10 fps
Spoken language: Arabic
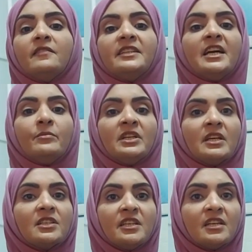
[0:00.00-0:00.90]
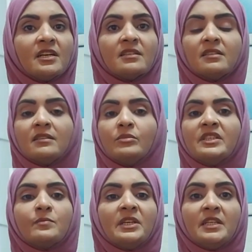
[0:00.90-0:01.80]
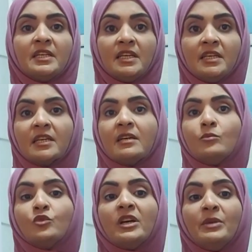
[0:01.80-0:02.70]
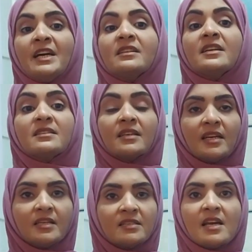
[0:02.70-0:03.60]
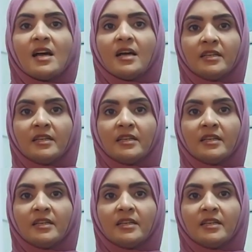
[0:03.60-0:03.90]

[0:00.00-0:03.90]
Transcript: فدائما الاختيارات بالنسبه لنا نحن كمتابعات كنساء